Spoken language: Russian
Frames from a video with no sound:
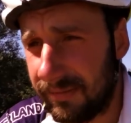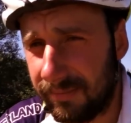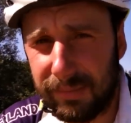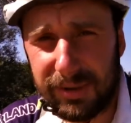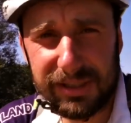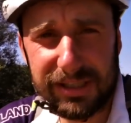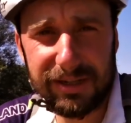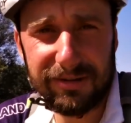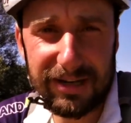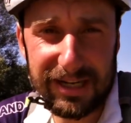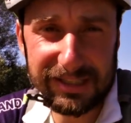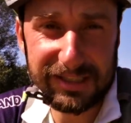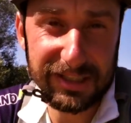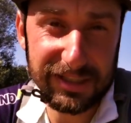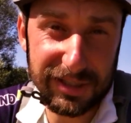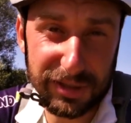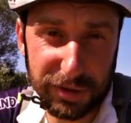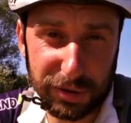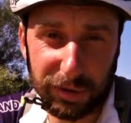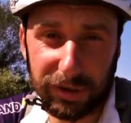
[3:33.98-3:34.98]
Мы за вас,
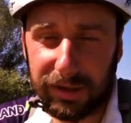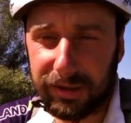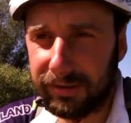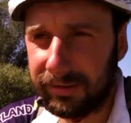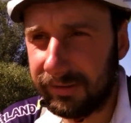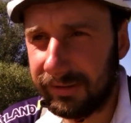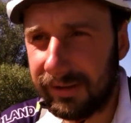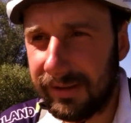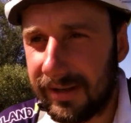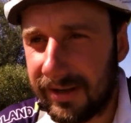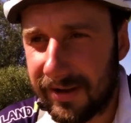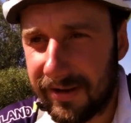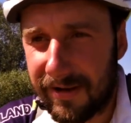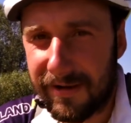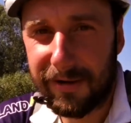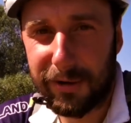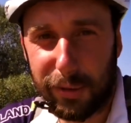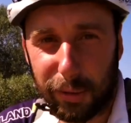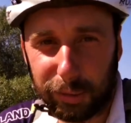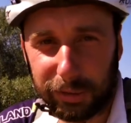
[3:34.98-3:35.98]
если что,
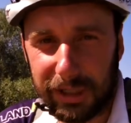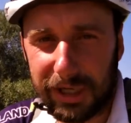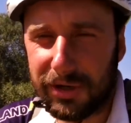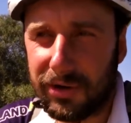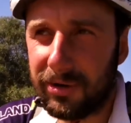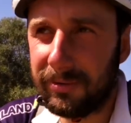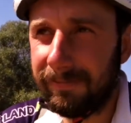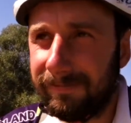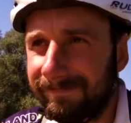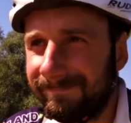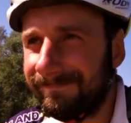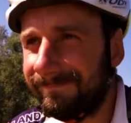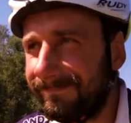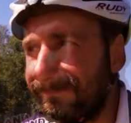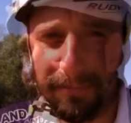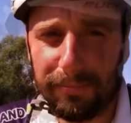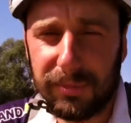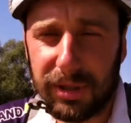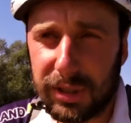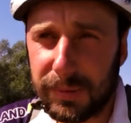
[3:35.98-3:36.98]
крутанем.
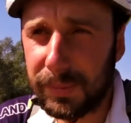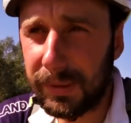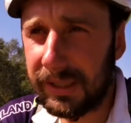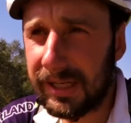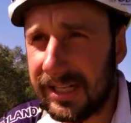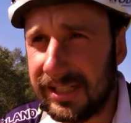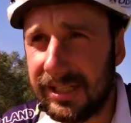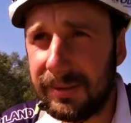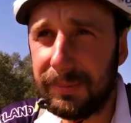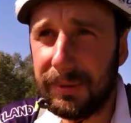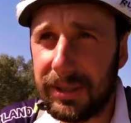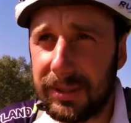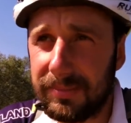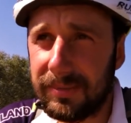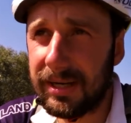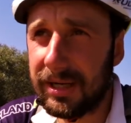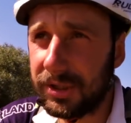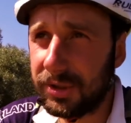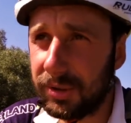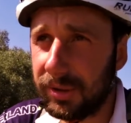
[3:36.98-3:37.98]
Ну, я же прекрасно
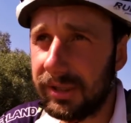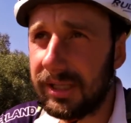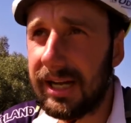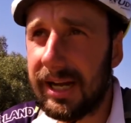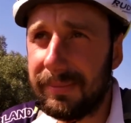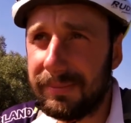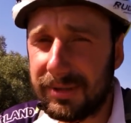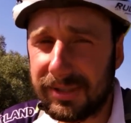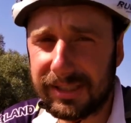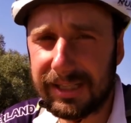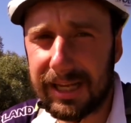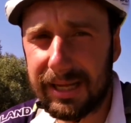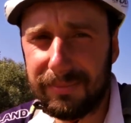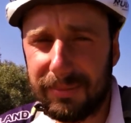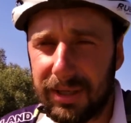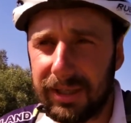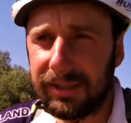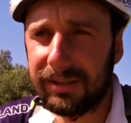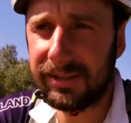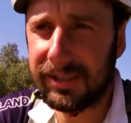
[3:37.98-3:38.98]
понимаю, что да,
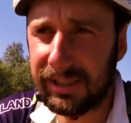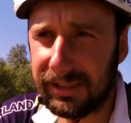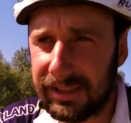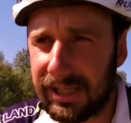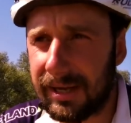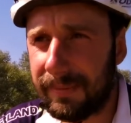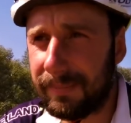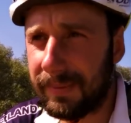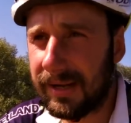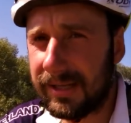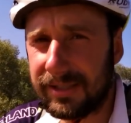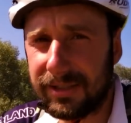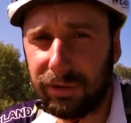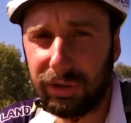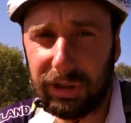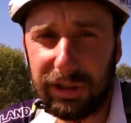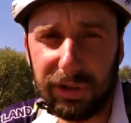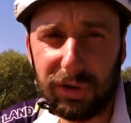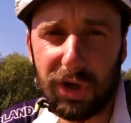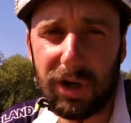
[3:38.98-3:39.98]
местами где-то опасно. Но
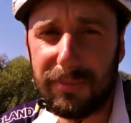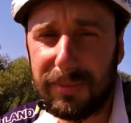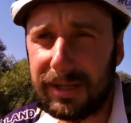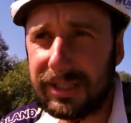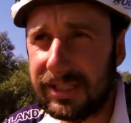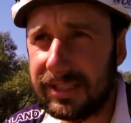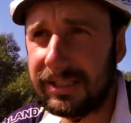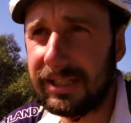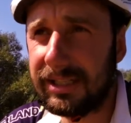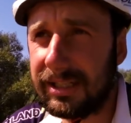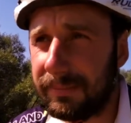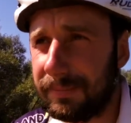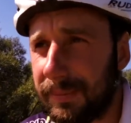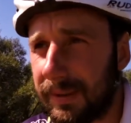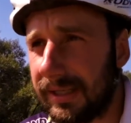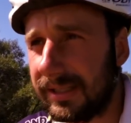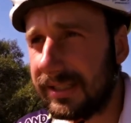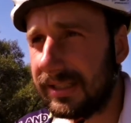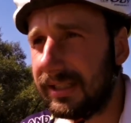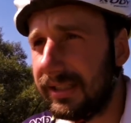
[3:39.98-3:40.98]
ну, так и дома сидеть
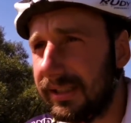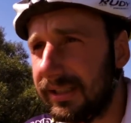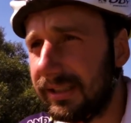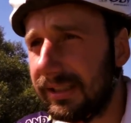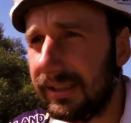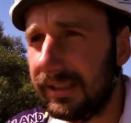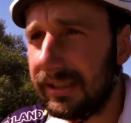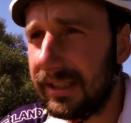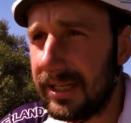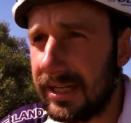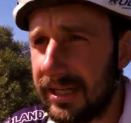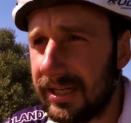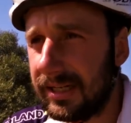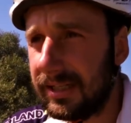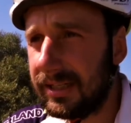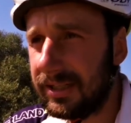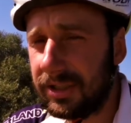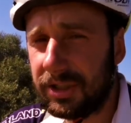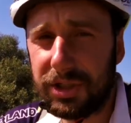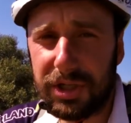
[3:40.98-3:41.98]
опасно.
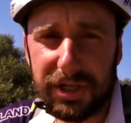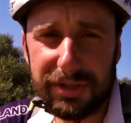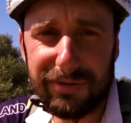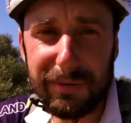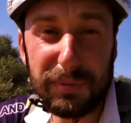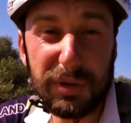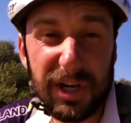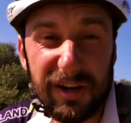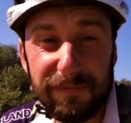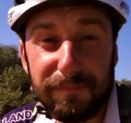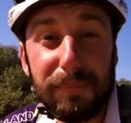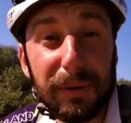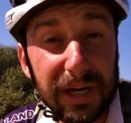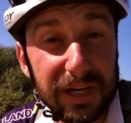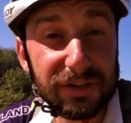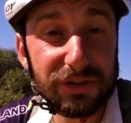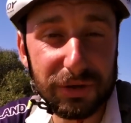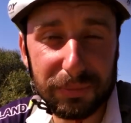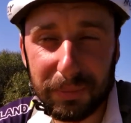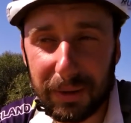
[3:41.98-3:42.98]
Жить вообще в
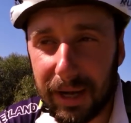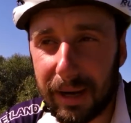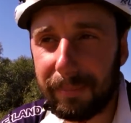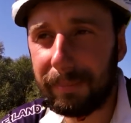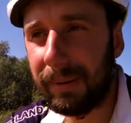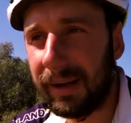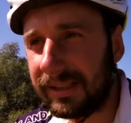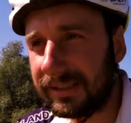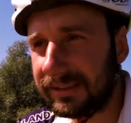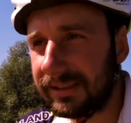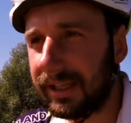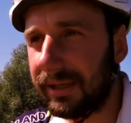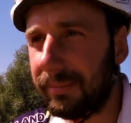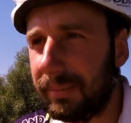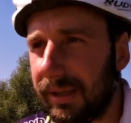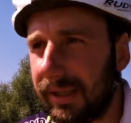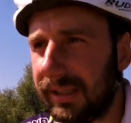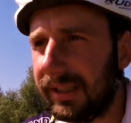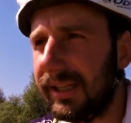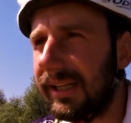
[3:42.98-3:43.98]
принципе опасно,
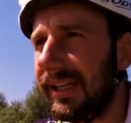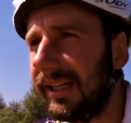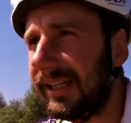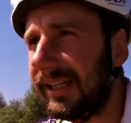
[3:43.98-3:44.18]
ребят.